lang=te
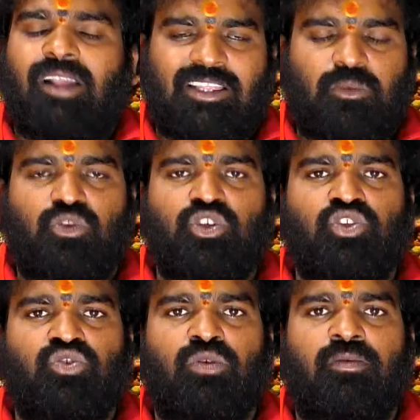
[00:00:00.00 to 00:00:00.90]
గత
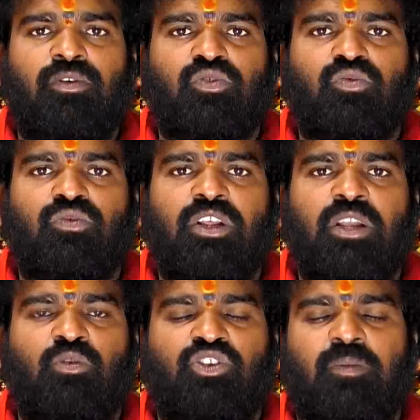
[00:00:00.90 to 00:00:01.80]
పొజిషన్తో పోలుచుకుంటే
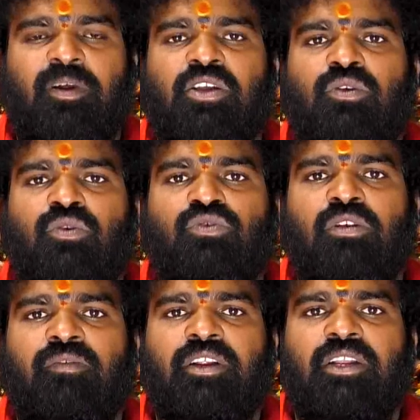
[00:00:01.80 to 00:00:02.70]
ఈ మొదట పదిహేను
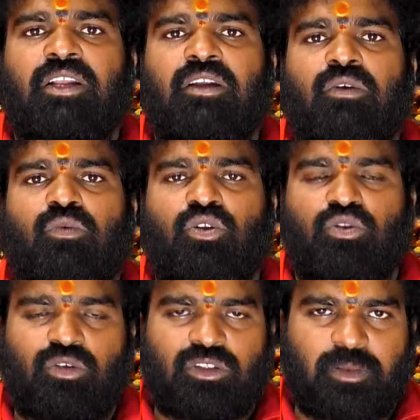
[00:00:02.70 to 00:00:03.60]
రోజులు వీరికి
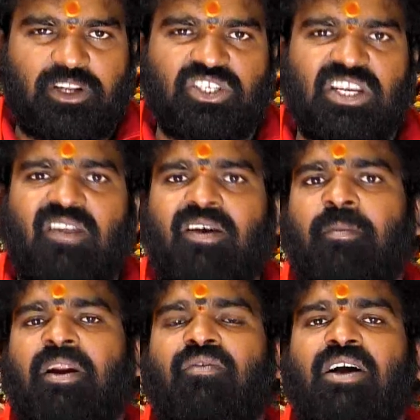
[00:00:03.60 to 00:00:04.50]
కొత్త కొత్త పరిచయాలు
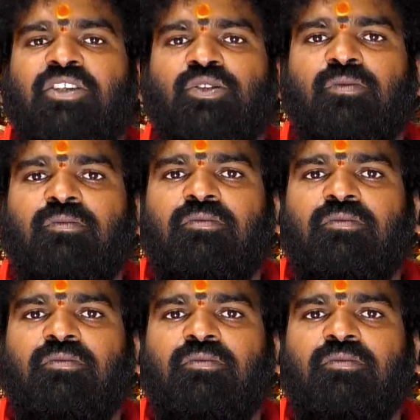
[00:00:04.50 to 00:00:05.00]
ఏర్పడే అవకాశం